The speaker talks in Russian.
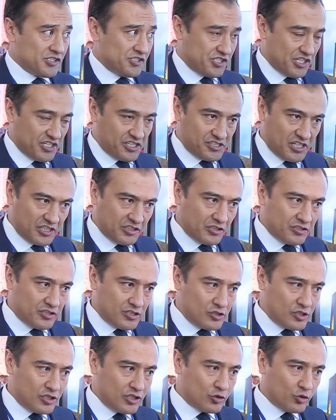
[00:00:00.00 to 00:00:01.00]
Через этот
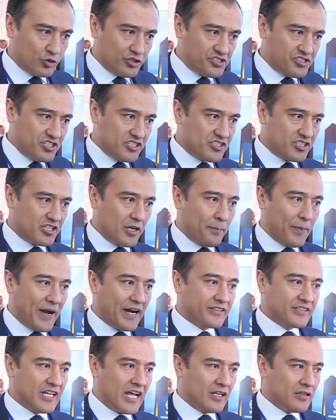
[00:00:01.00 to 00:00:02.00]
единый туристический
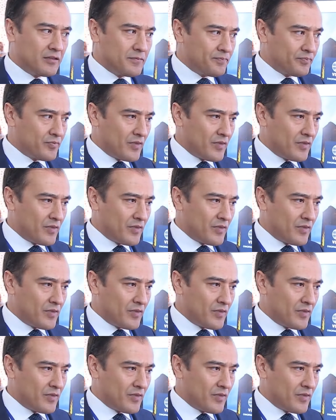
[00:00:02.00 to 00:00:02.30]
портал